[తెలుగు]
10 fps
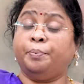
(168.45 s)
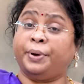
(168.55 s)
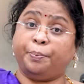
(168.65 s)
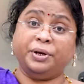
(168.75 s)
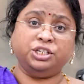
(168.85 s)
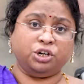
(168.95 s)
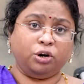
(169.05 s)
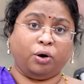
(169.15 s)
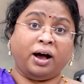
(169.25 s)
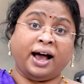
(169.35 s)

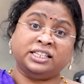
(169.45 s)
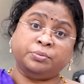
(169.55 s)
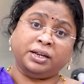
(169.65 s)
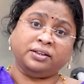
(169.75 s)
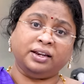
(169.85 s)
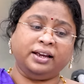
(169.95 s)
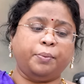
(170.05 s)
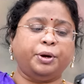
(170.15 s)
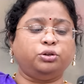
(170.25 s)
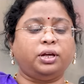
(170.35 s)
ప్రపంచంలో అసమానతలు
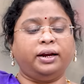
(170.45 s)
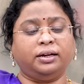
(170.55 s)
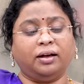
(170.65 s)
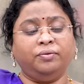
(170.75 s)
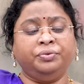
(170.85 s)
ఇంకా పెరుగుతాయంట